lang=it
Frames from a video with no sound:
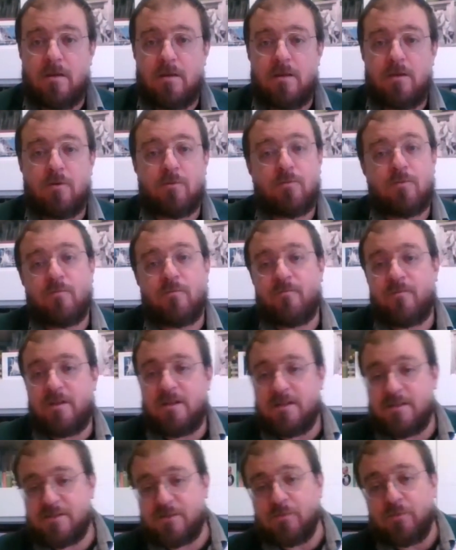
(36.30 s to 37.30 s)
io non vi
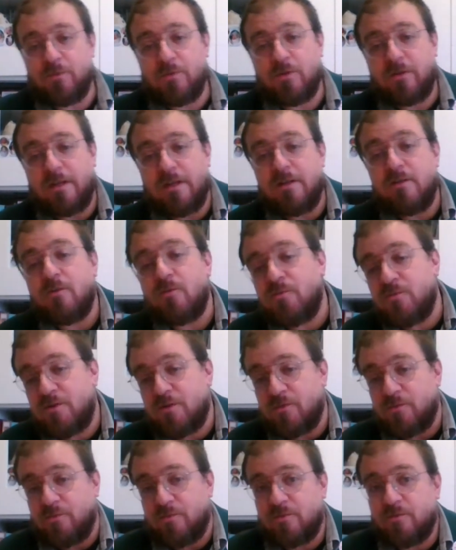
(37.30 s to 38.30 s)
nascondo che non
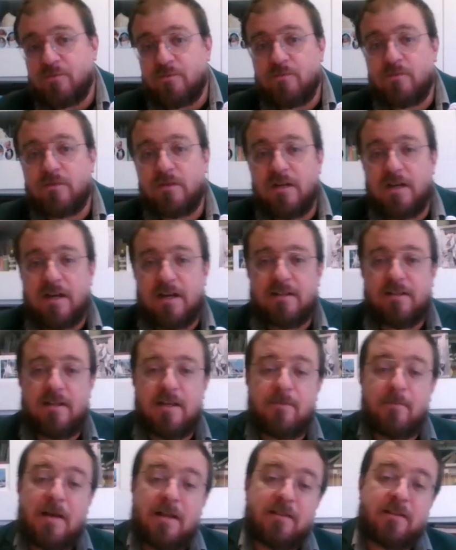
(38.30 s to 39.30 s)
sono un
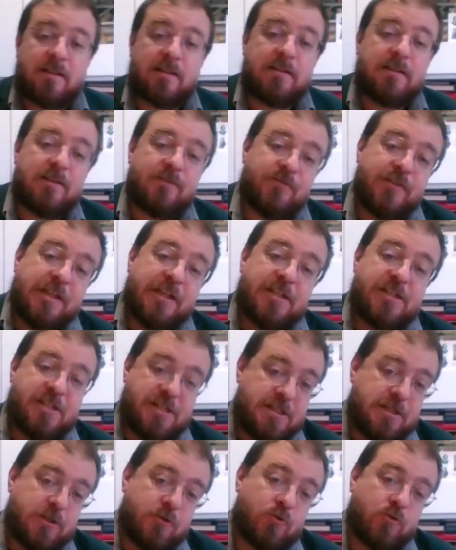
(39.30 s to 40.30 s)
grande amante di
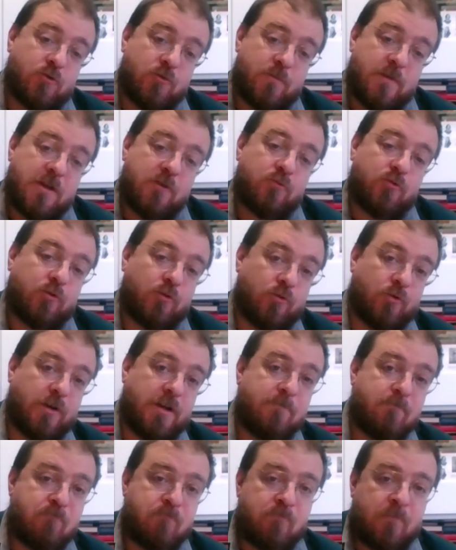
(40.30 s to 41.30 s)
Virgilio come
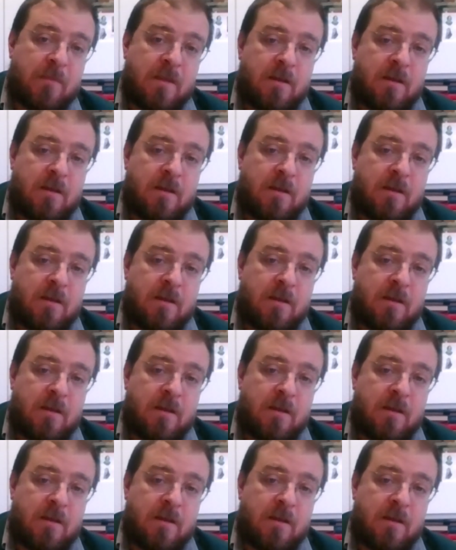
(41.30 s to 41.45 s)
autore.